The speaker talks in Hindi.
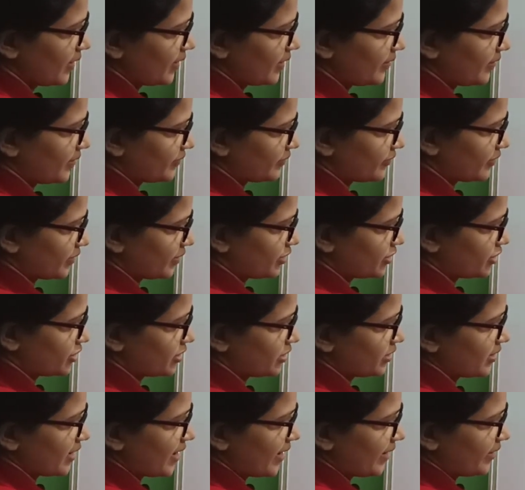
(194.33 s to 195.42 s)

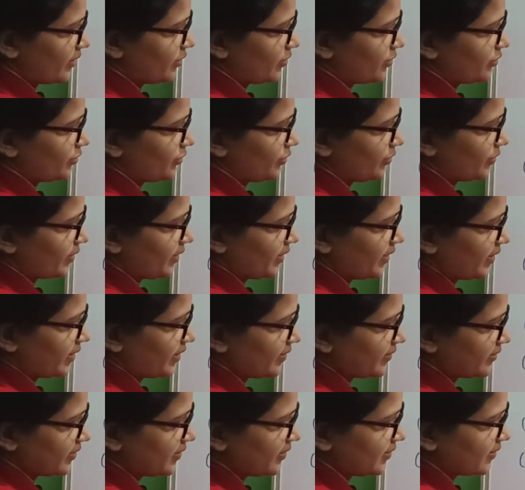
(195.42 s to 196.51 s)
रिस्ट्रिक्शन
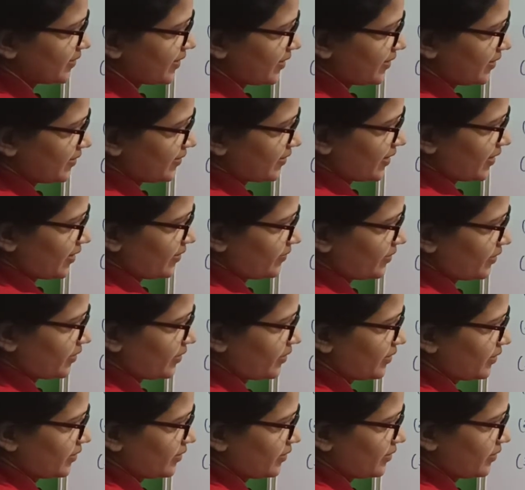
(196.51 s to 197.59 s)
एंडोन्यूक्लियस एंजाइम्स
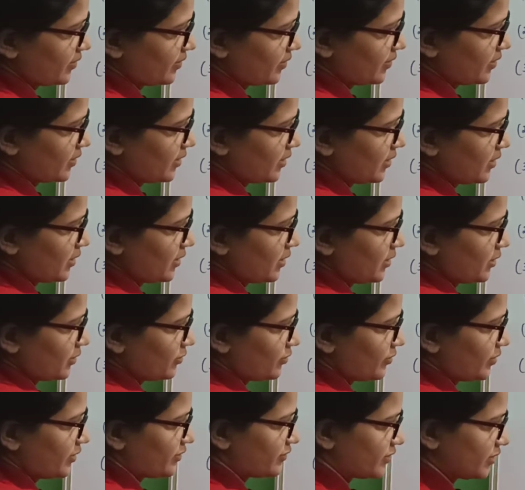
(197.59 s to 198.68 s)

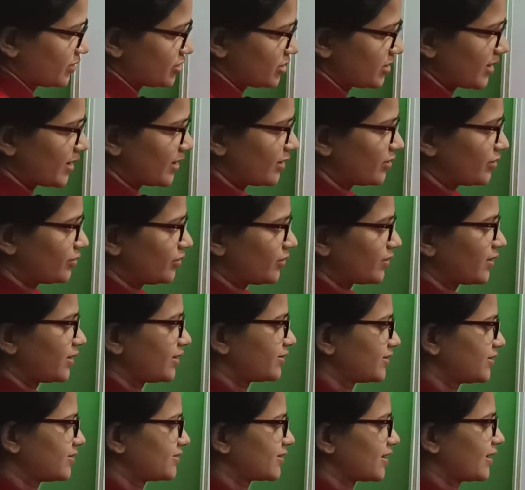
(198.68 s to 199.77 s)
तो रिस्ट्रिक्शन एंडोन्यूक्लियस
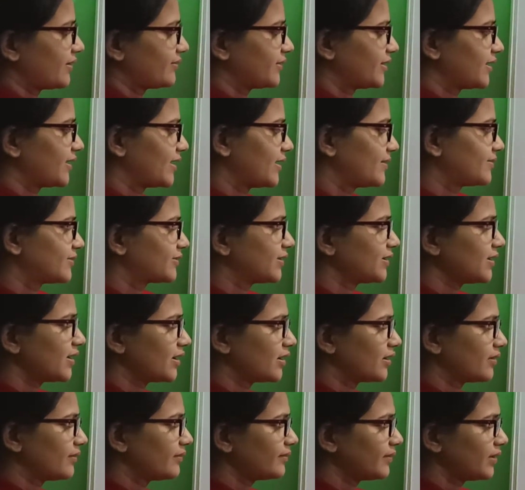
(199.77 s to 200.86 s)
एंजाइम की हेल्प से
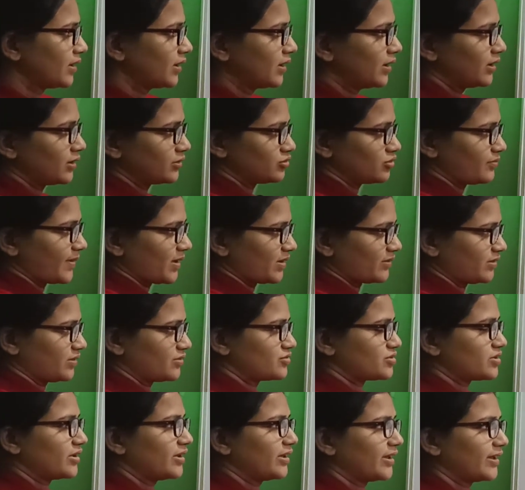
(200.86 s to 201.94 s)
हम जो
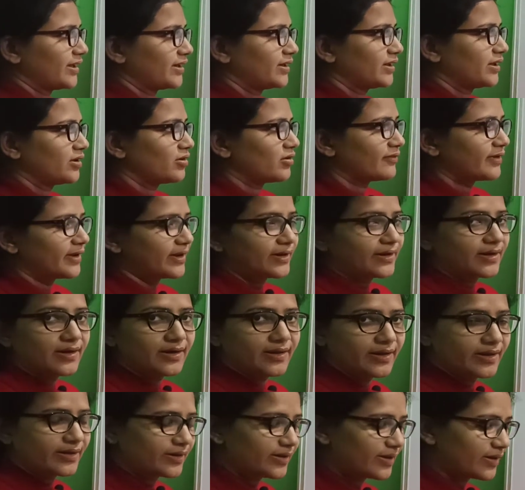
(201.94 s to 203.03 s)
पैसेंजर डीएनए है और व्हीकल
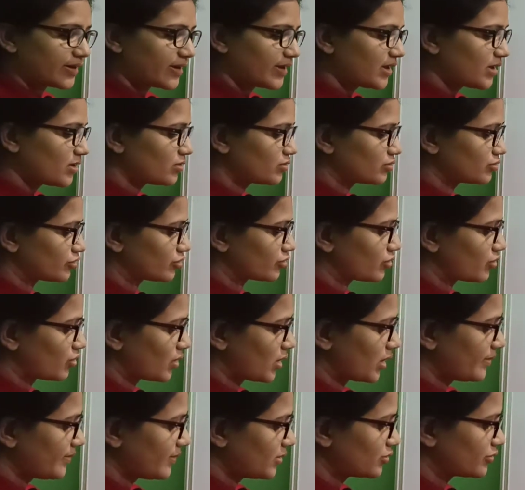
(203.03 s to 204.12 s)
डीएनए है उसको
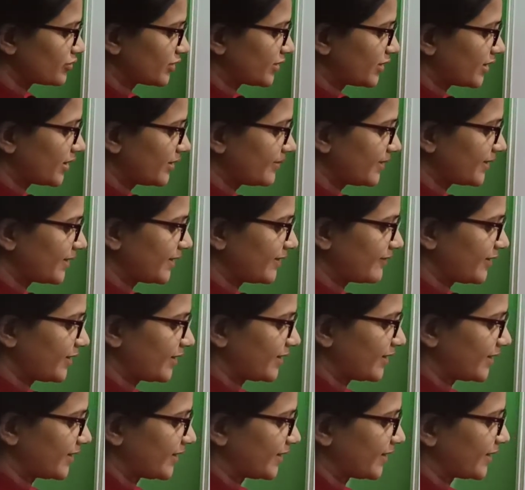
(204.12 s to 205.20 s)
हम उसकी हम क्लीविंग
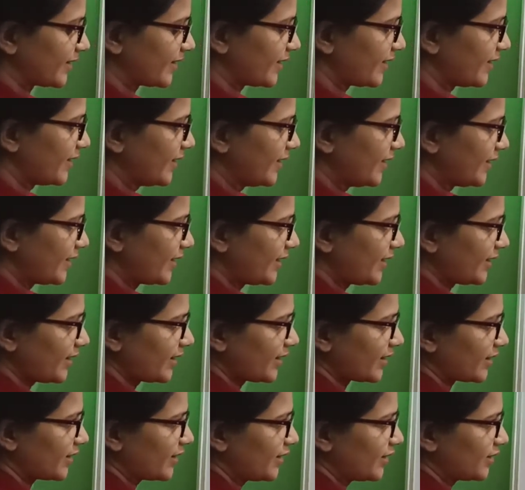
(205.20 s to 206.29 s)
करेंगे ठीक
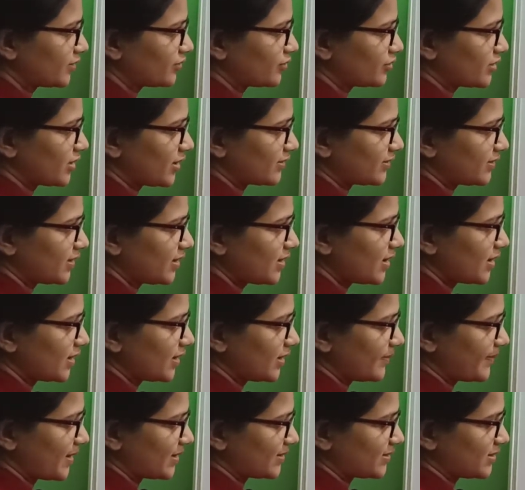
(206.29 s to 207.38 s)
है तो जैसे
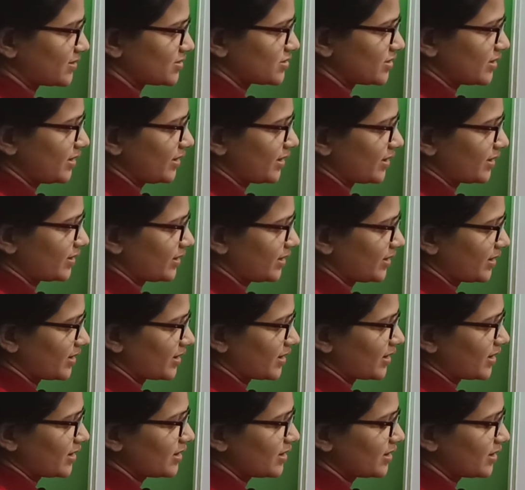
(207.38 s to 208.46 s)
अगर पैसेंजर डीएनए ये
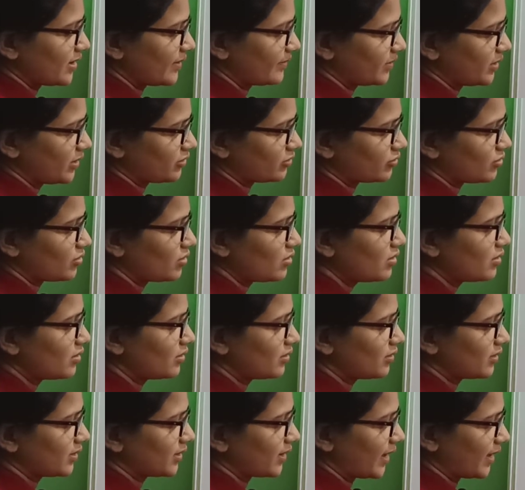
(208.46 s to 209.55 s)
है हमने इसको
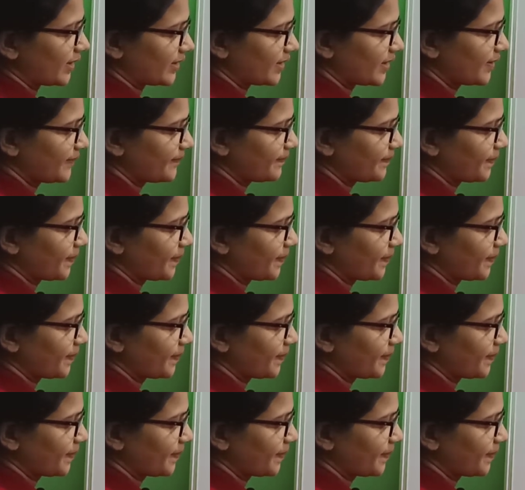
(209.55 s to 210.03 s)
काटा